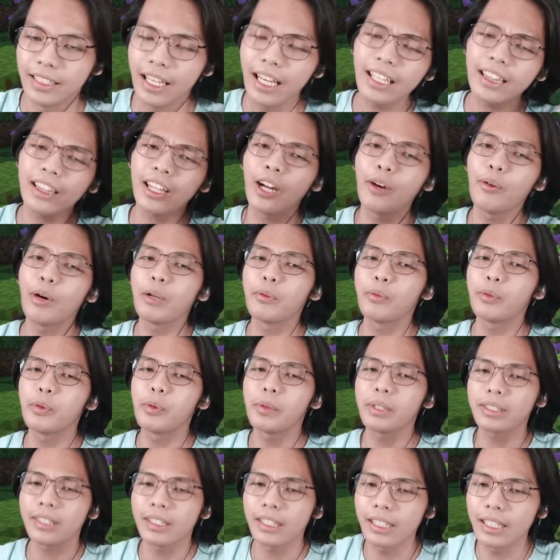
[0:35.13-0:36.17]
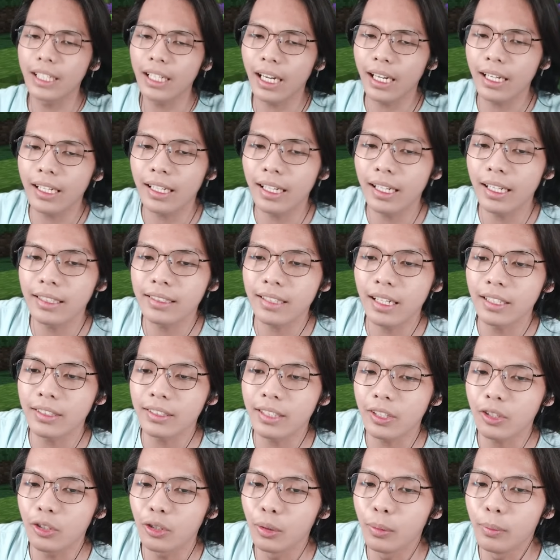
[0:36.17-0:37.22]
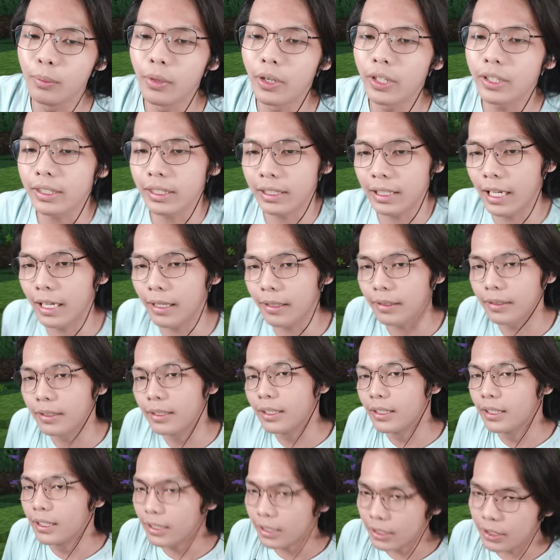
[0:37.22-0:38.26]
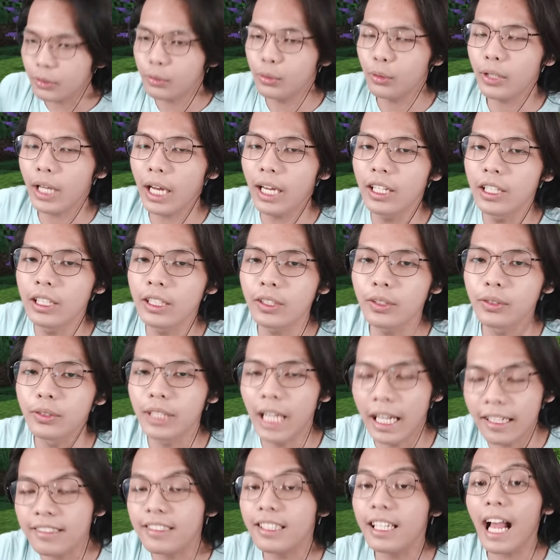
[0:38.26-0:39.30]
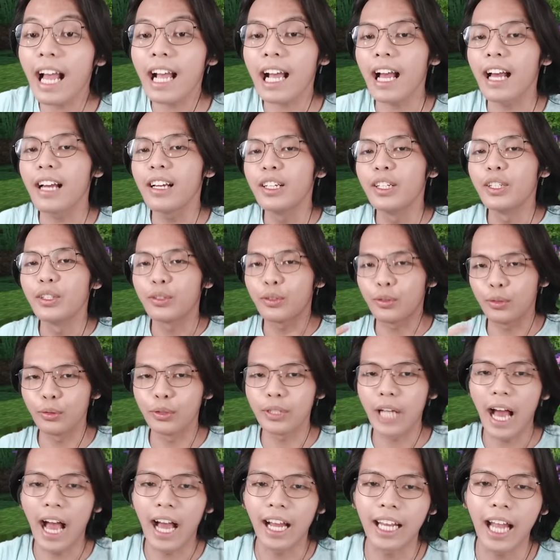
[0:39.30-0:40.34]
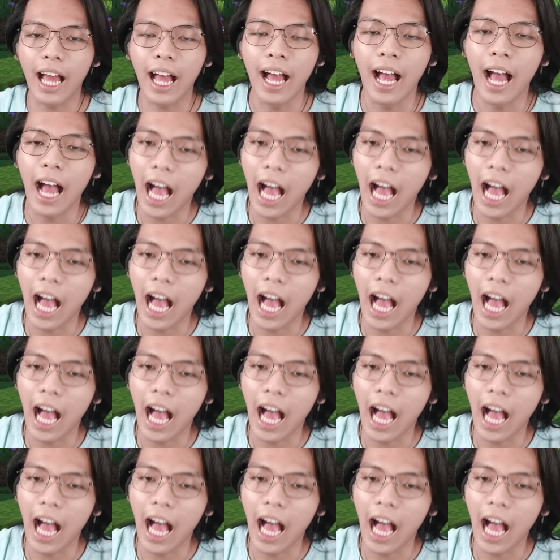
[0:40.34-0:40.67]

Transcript: Ya, The One Who Watched ini adalah salah satu mod yang kesukaanku dan sekarang sudah ada